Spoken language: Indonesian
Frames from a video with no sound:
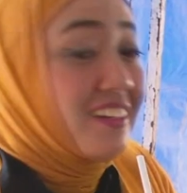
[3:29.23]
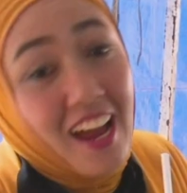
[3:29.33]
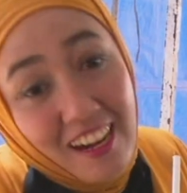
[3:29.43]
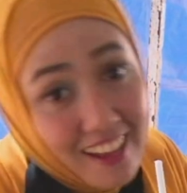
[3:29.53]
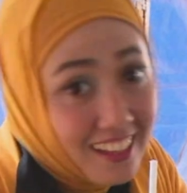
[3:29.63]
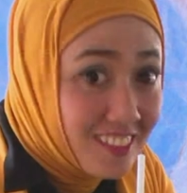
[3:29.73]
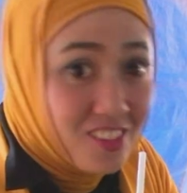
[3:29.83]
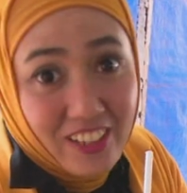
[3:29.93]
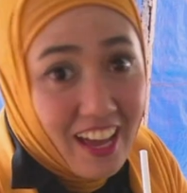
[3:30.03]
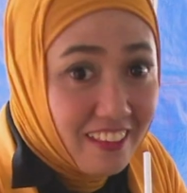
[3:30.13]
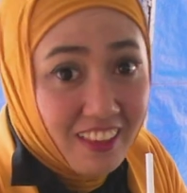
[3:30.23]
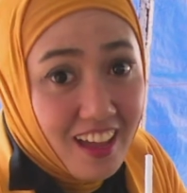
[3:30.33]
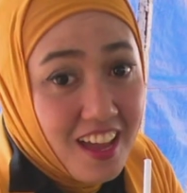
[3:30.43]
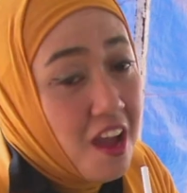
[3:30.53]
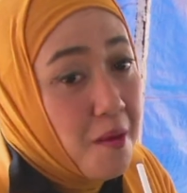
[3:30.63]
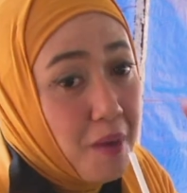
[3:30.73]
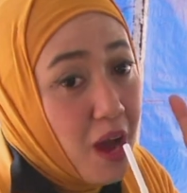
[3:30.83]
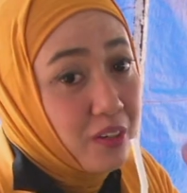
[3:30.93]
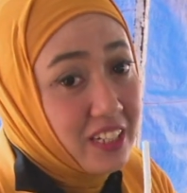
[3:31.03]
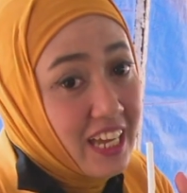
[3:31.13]
karena turnya apa
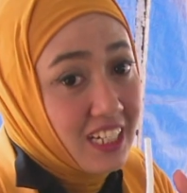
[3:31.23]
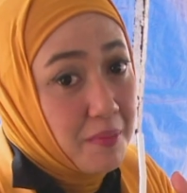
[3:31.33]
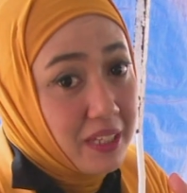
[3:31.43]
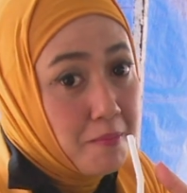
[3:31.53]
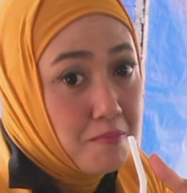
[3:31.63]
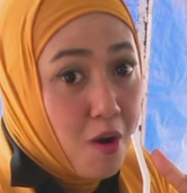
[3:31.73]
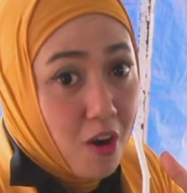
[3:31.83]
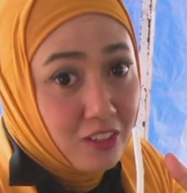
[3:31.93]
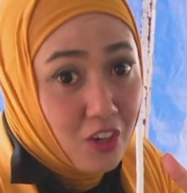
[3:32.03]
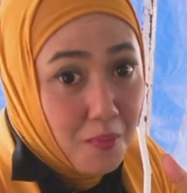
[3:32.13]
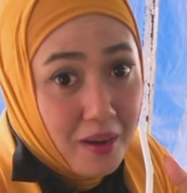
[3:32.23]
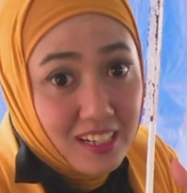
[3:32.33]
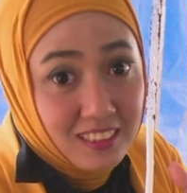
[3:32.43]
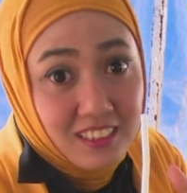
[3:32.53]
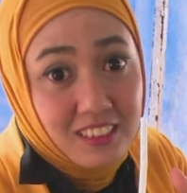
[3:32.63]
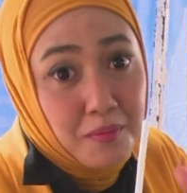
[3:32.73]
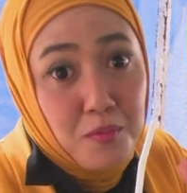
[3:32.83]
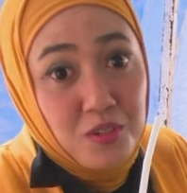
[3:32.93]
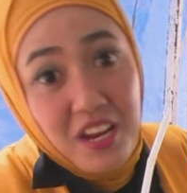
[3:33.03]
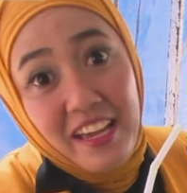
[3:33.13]
baru ini yang namanya Mbok Nom alias
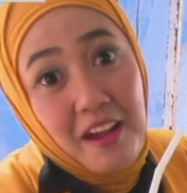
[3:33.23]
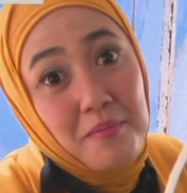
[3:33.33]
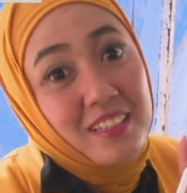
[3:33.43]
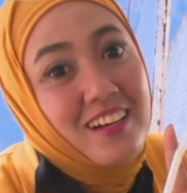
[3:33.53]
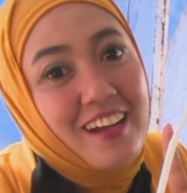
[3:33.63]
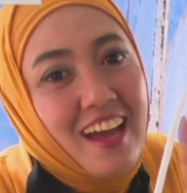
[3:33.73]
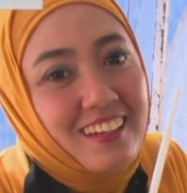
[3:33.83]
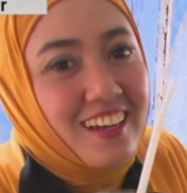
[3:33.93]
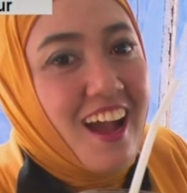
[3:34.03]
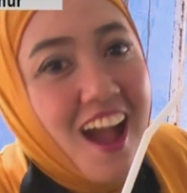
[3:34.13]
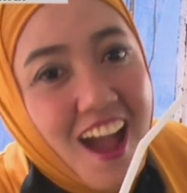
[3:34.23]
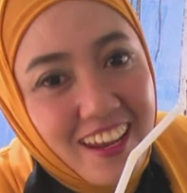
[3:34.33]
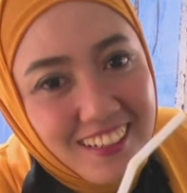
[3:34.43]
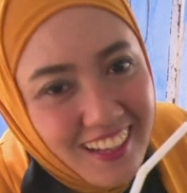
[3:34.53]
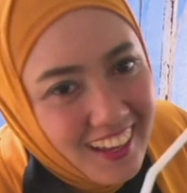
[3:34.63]
istri muda yang menyegarkan.